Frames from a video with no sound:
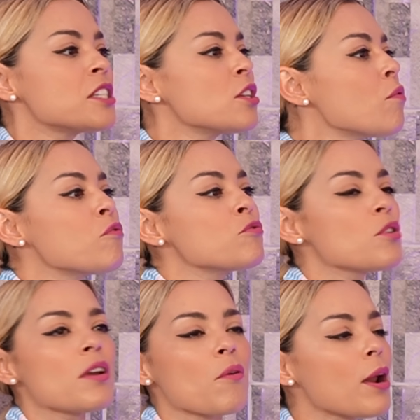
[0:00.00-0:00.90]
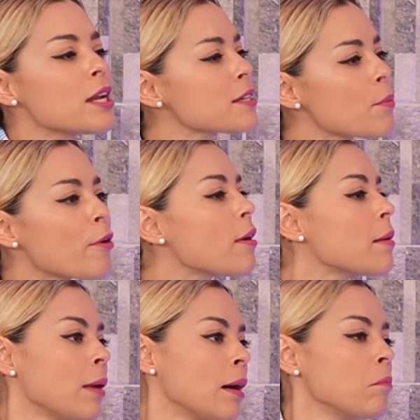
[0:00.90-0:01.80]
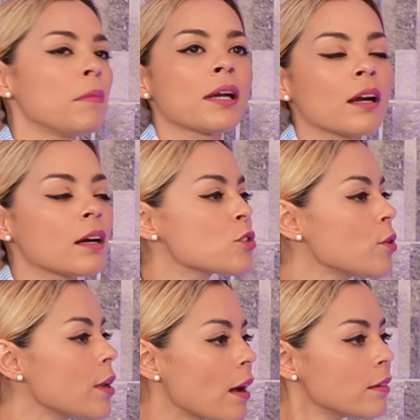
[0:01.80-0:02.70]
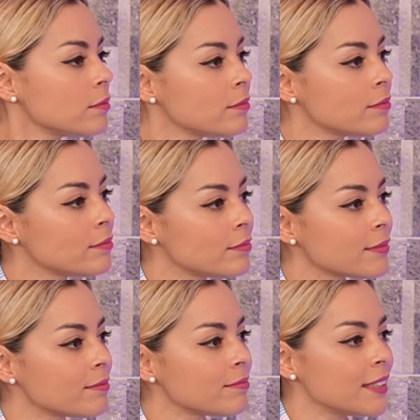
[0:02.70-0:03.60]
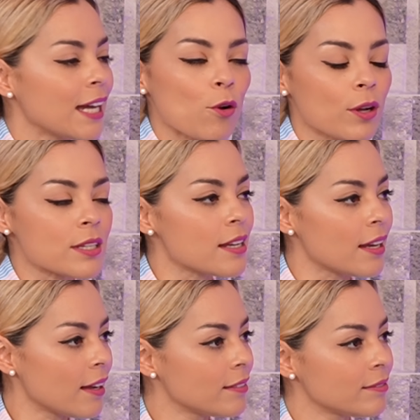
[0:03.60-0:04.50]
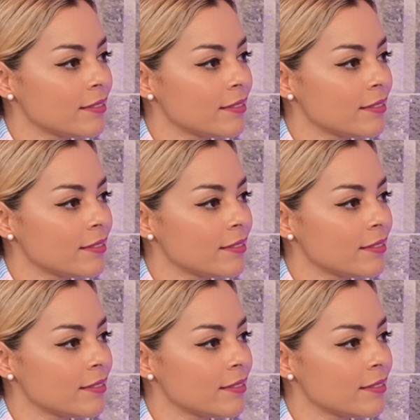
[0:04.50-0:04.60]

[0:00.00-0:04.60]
Y si no funciona, ¿cuál es el problema? Me regreso y ya y a lo que sigue.